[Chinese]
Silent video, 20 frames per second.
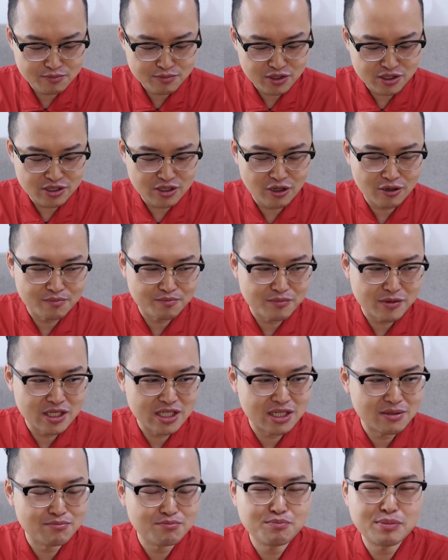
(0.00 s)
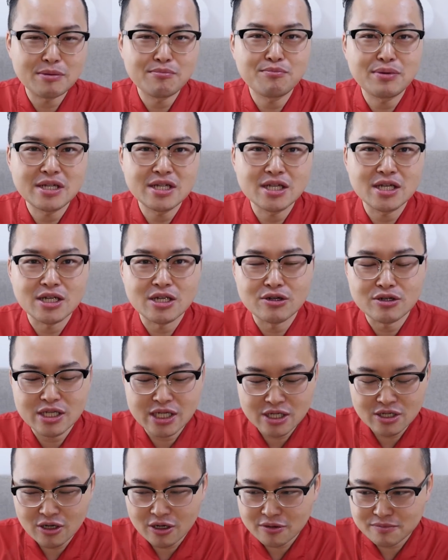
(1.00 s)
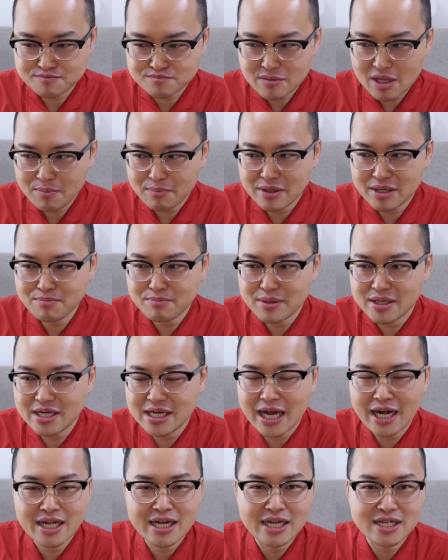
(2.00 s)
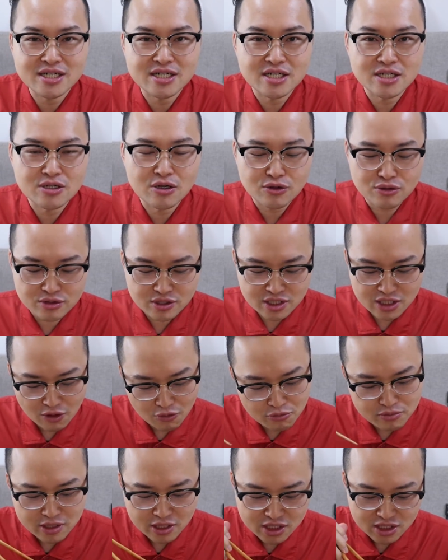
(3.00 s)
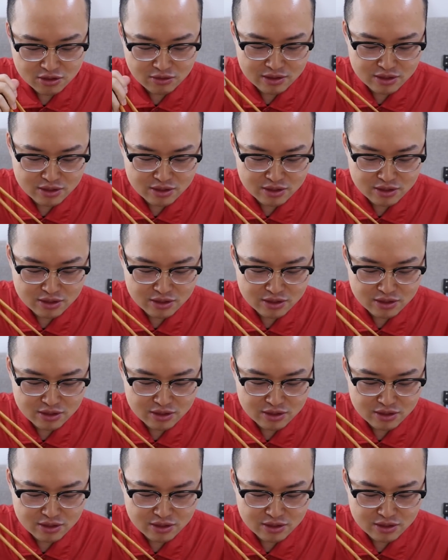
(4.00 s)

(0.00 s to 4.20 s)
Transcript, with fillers: 就是那种已经冰冰的，有一点那种冰冰凉凉的那种玉子烧，我比较喜欢。